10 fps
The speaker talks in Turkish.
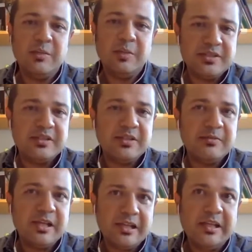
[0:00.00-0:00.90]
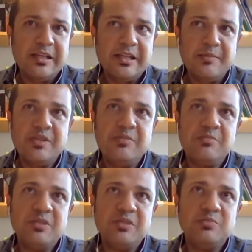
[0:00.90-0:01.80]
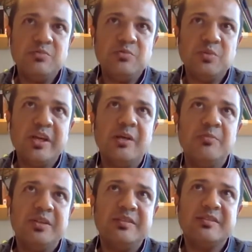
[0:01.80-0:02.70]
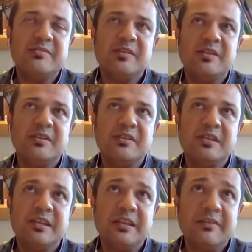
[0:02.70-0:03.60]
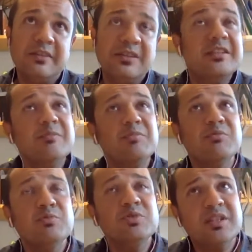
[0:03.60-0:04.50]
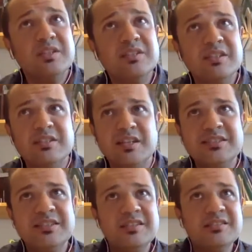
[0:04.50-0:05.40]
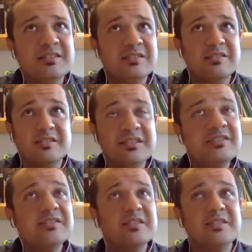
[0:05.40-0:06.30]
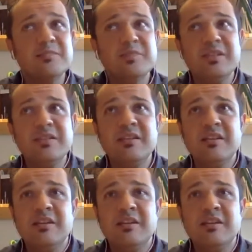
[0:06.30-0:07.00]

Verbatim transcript: Bence eminim hani bunun bayağı bir etkisi vardı. E, ve dediğim gibi bu sadece hani dersler ya da İngilizce eğitim değil.